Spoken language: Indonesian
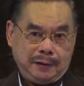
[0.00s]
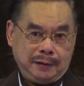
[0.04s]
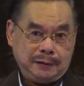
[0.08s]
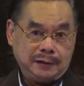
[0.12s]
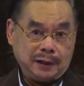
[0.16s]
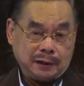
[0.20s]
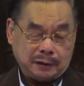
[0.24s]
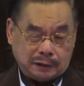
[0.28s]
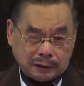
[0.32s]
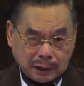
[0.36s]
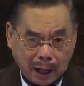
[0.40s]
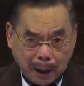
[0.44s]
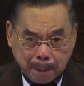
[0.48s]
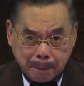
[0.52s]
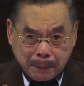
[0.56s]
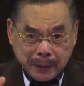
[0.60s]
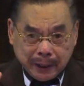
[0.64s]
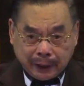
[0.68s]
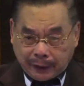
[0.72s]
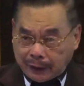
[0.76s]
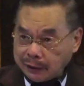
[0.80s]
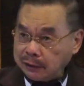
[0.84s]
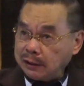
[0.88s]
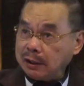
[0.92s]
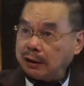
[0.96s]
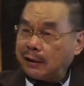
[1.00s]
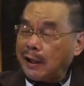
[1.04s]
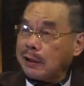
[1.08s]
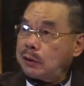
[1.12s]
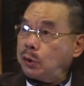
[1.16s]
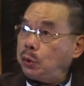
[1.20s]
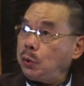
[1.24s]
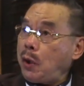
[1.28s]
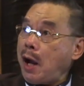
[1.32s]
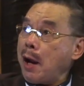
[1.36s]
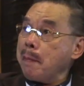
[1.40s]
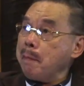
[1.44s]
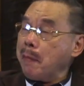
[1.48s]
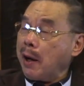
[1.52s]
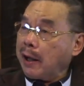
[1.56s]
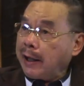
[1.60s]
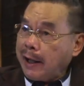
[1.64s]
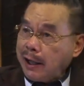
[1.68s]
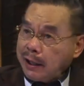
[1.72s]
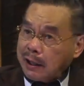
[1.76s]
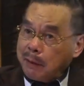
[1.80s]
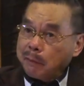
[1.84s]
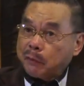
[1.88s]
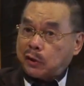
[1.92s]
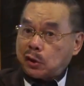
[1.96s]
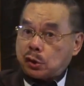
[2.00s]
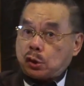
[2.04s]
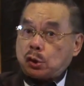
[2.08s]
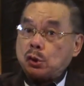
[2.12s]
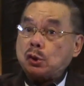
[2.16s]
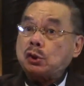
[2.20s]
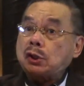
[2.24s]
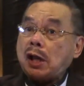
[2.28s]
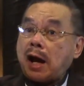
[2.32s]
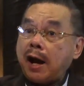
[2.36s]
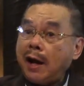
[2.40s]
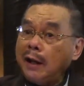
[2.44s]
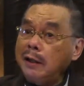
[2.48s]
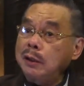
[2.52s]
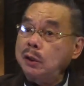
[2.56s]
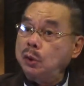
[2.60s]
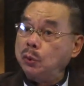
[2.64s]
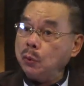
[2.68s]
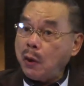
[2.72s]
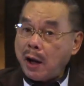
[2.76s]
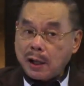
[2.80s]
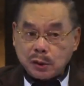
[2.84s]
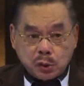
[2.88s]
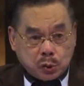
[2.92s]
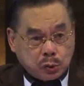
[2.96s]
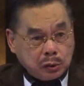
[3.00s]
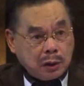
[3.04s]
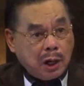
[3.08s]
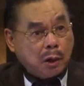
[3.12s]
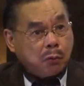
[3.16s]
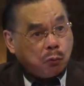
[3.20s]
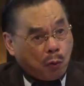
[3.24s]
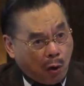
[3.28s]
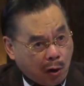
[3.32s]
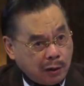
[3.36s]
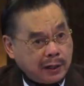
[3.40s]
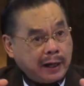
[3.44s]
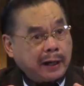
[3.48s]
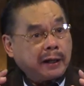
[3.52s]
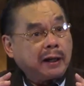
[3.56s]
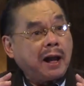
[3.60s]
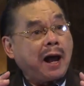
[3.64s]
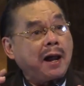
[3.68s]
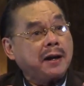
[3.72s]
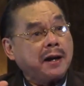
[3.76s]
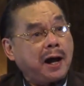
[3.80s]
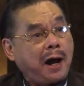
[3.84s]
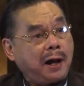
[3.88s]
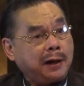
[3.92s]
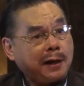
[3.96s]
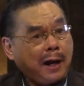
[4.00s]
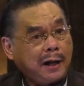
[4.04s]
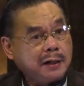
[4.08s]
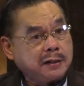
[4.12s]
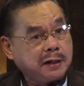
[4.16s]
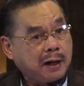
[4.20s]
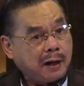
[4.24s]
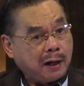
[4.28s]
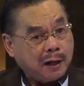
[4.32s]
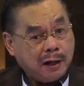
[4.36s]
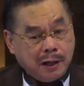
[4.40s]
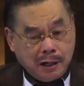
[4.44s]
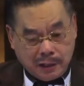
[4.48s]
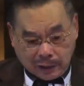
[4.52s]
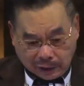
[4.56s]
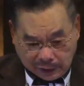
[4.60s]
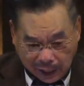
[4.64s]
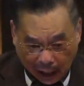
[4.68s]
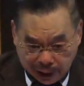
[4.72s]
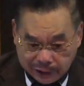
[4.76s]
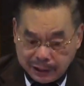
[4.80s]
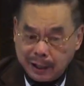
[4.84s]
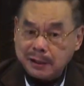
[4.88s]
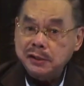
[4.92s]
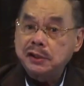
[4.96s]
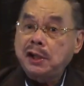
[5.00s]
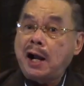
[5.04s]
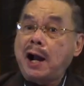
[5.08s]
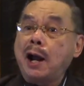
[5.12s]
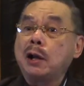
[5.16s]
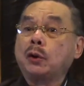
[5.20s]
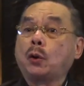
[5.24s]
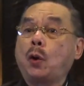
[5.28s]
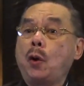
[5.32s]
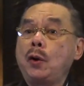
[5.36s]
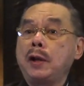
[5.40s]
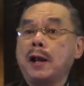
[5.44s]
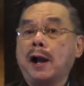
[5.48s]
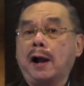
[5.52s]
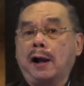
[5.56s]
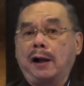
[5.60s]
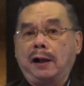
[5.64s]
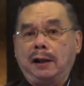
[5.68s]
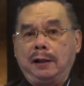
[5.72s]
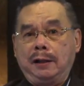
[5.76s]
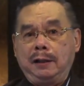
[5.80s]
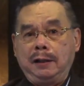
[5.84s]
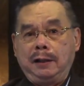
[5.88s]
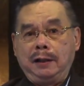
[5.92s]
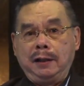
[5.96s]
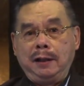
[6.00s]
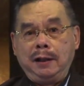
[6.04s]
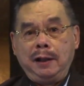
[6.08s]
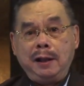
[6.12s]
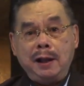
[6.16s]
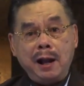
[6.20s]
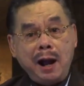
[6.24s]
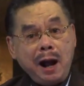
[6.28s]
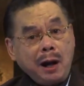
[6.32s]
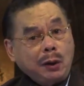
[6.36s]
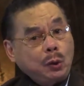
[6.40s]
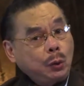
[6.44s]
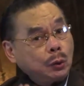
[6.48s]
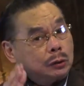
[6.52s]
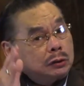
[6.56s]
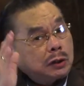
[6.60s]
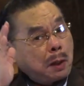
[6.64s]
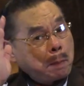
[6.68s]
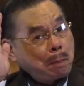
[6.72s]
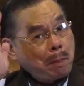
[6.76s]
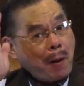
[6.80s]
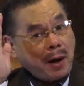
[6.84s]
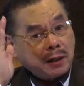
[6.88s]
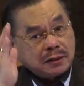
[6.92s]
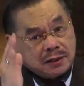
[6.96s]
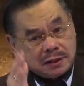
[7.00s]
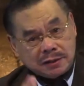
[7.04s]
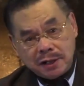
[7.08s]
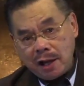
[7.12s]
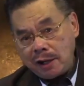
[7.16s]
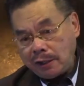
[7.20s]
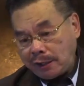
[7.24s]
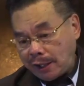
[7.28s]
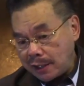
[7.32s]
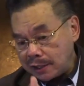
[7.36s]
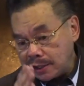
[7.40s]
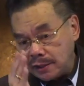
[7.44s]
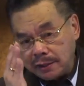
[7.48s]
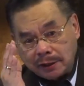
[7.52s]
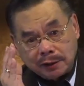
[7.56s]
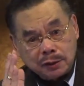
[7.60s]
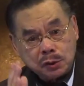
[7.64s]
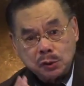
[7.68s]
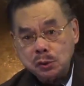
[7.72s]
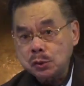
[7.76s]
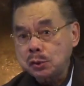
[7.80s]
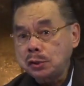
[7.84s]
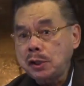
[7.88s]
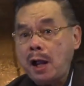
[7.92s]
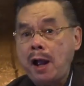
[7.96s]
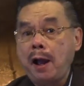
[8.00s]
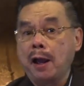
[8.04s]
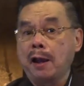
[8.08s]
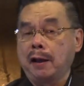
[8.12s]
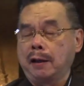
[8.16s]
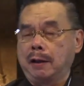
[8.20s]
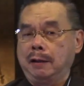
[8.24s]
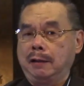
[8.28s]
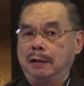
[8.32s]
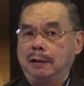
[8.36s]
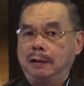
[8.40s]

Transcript: Tetapi ketika Tuhan mengirim kesusahan, Tuhan sudah warning anak-anaknya, kalian jangan goyang. Aku terpaksa kasih kesusahan.